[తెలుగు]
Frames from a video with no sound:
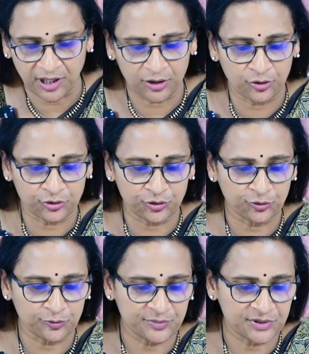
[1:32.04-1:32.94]
రెండు
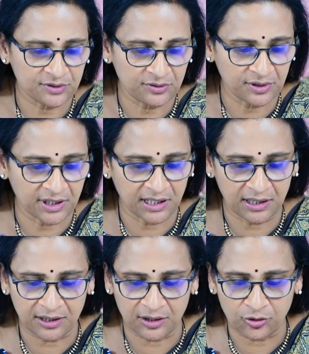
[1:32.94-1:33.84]
ట్యూబ్స్ ఈ
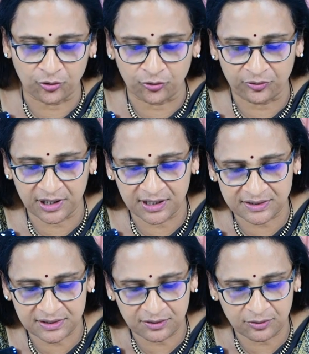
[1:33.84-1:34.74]
రెండు
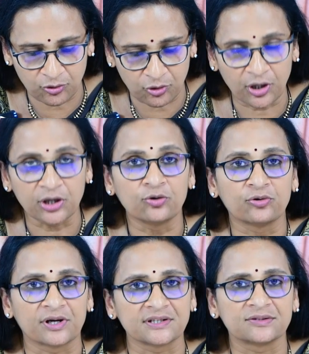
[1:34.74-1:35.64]
ఓవరీస్ ఒక
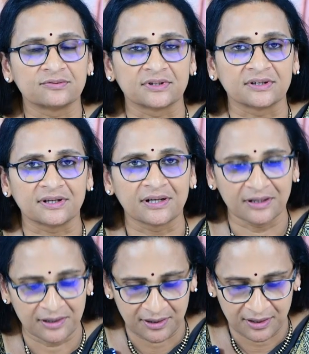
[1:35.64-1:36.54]
యూట్రస్ ఉంటుంది
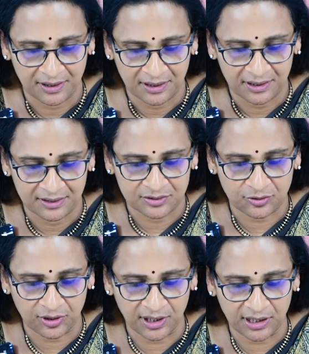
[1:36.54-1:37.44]

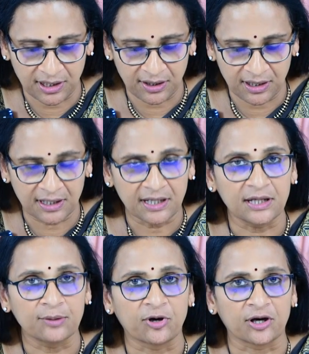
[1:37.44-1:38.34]
సో ఇది
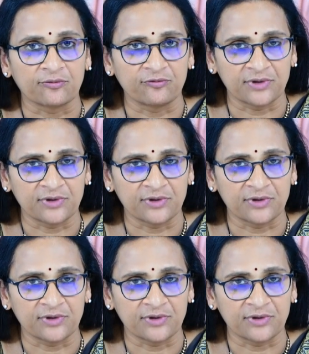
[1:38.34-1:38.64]
కింది భాగం